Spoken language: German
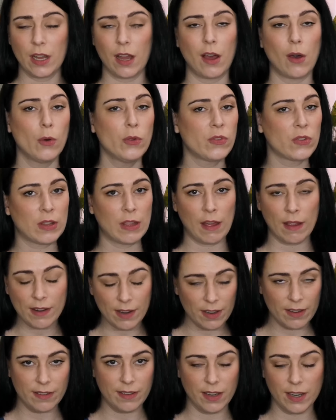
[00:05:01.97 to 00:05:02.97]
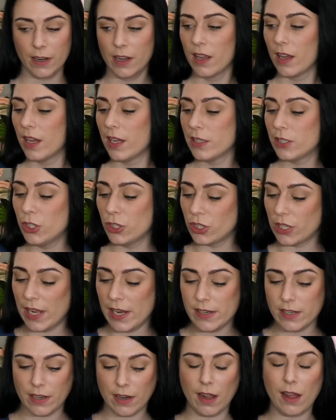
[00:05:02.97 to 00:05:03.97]
ihr raus, gar kein Ding. Die
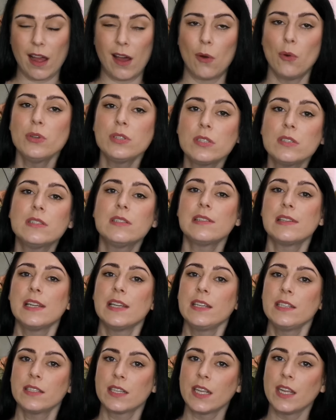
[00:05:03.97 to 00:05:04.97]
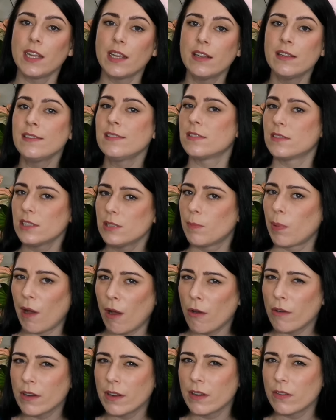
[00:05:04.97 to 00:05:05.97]
stellt ihr nach außen des Lichtkegels, ne? die
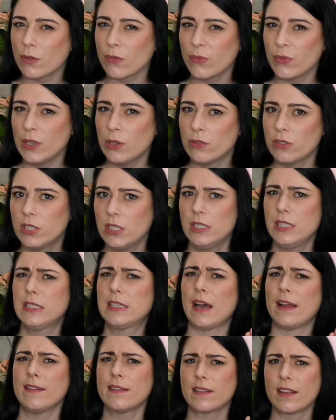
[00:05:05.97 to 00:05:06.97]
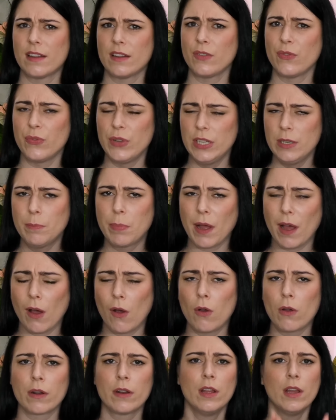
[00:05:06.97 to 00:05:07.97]
brauchen nicht so viel und die, die ganz, ganz viel
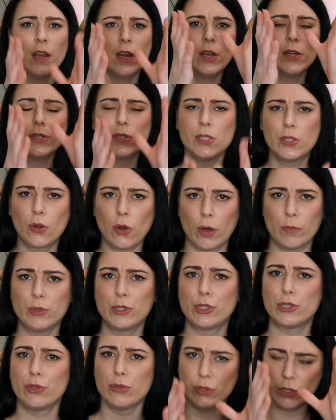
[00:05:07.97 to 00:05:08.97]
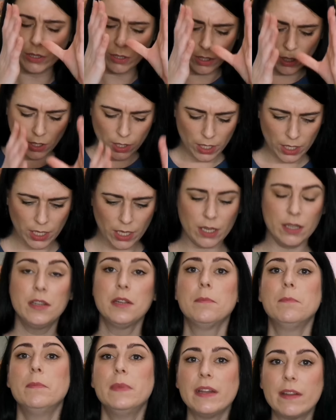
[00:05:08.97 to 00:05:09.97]
brauchen, die kommen schön in
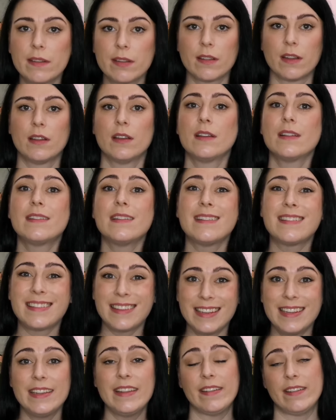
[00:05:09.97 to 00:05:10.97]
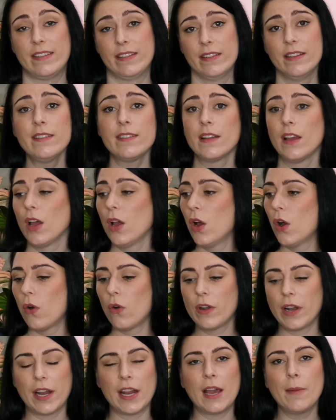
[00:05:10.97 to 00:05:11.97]
die Mitte des Lichtes.
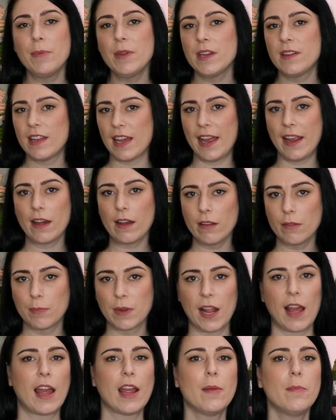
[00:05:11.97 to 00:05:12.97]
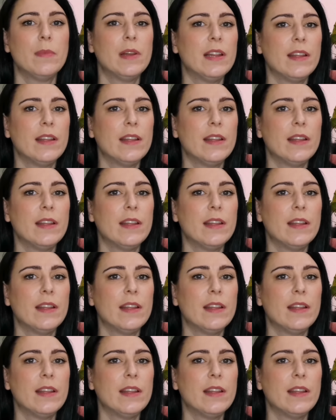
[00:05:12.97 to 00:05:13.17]
Und dann habt ihr die eigentlich mit einem